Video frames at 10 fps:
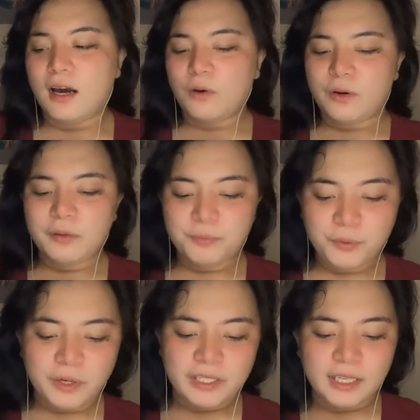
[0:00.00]
ako rin
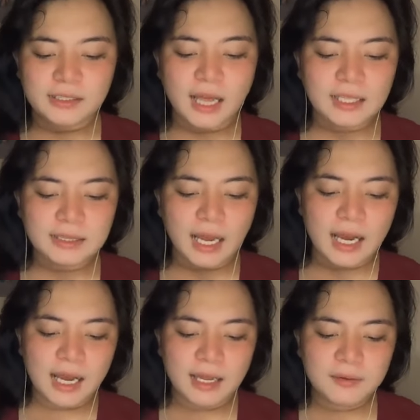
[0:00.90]
po ay
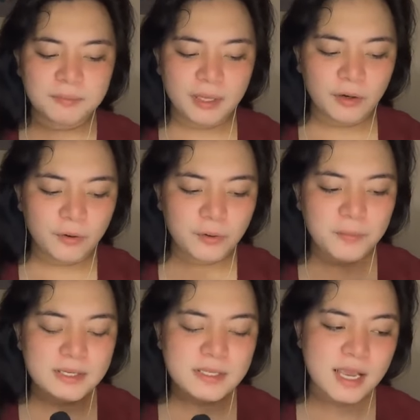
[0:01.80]
nagtataka pero
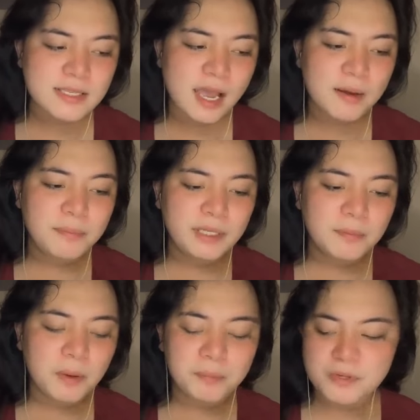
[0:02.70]
magsasabi
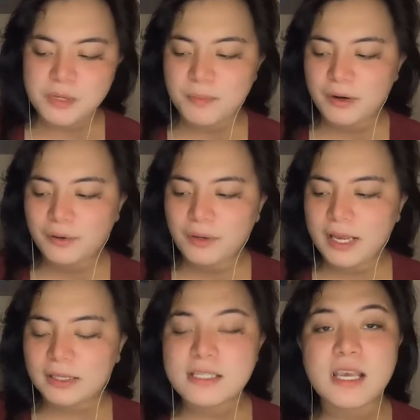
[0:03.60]
naman po si
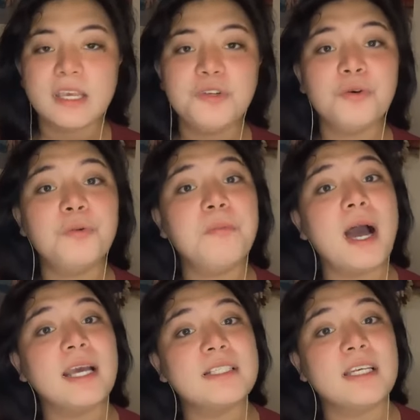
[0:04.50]
Marculeta sa inyo kung
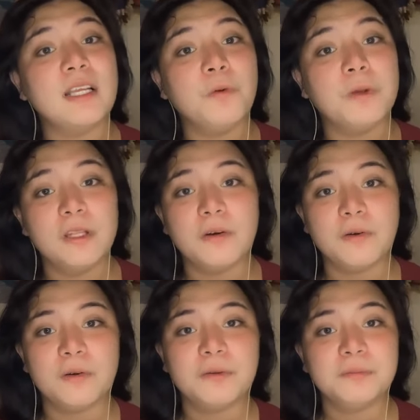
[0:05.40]
bakit siya
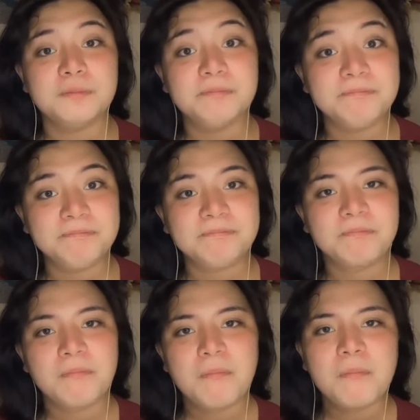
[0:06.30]
nag-withdraw.
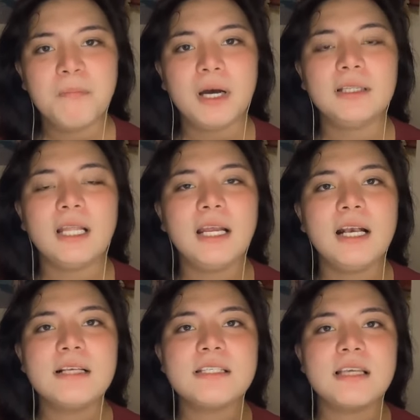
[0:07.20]
Baka
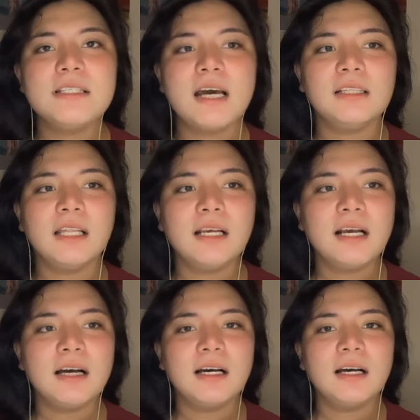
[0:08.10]
talagang sadya
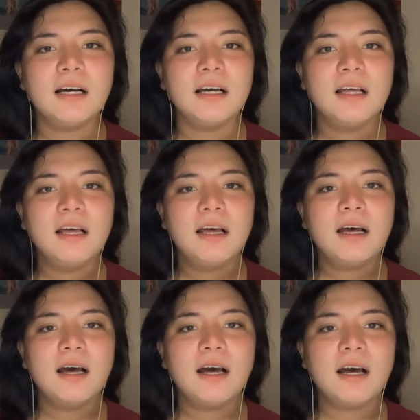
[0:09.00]
talagang
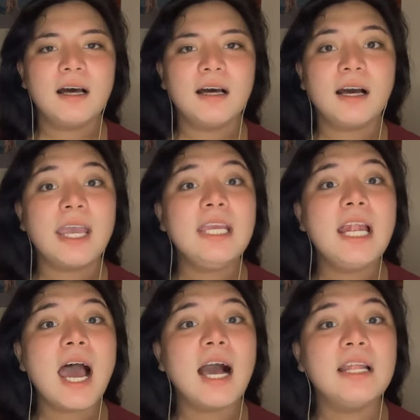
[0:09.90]
ah,
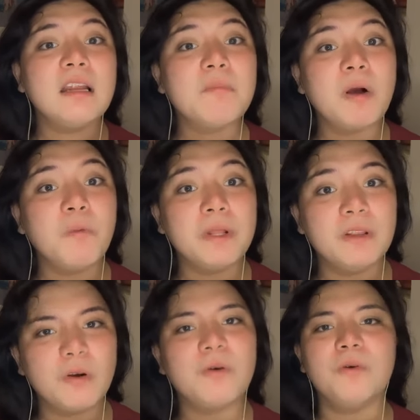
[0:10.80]
kailangan na
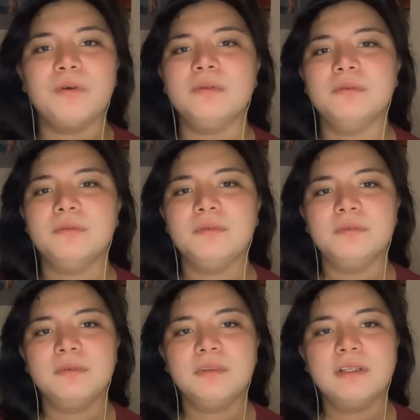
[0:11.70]
mag-withdraw.
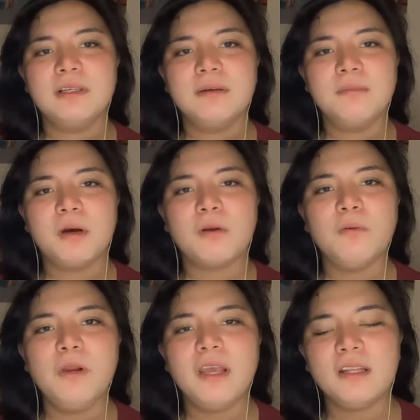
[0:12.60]

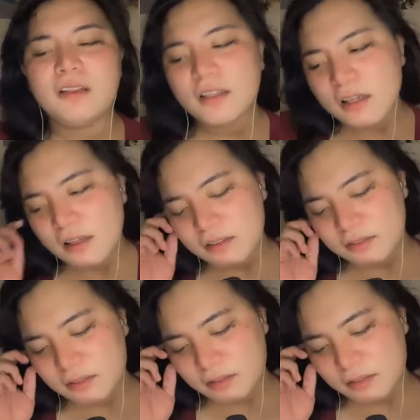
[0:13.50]
Marculeta?